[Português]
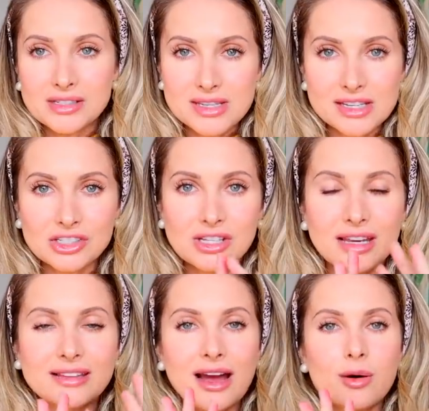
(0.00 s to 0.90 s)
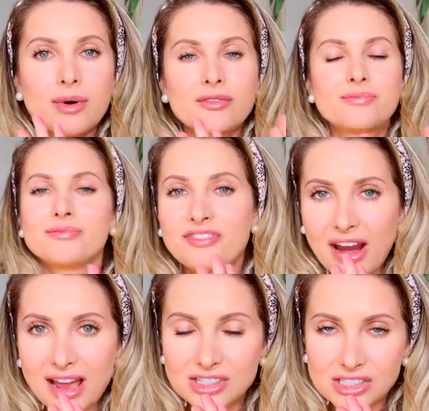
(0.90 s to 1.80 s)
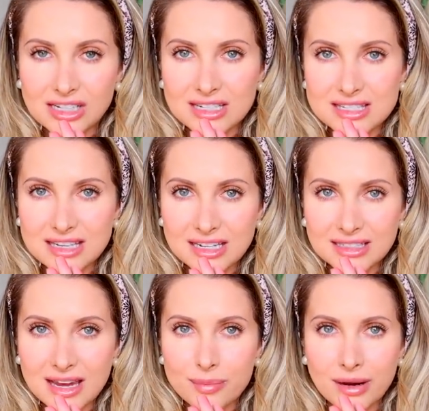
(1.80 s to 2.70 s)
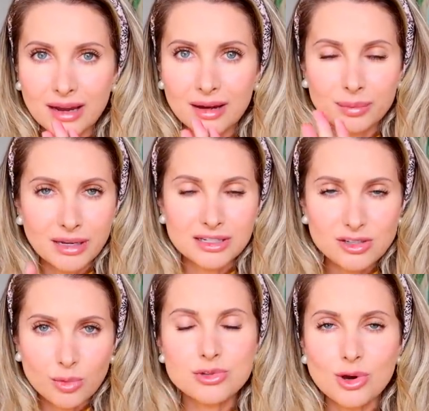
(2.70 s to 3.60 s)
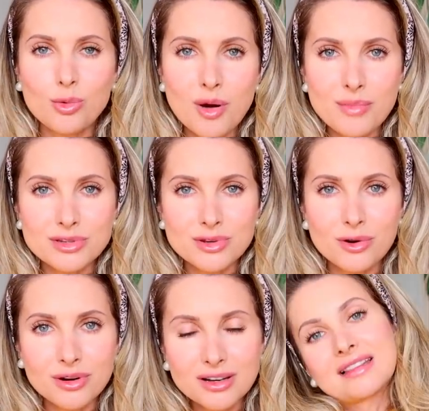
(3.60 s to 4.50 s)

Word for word: Às vezes a gente tem que dar uma freadinha assim, né, pra... porque somos só uma pessoa.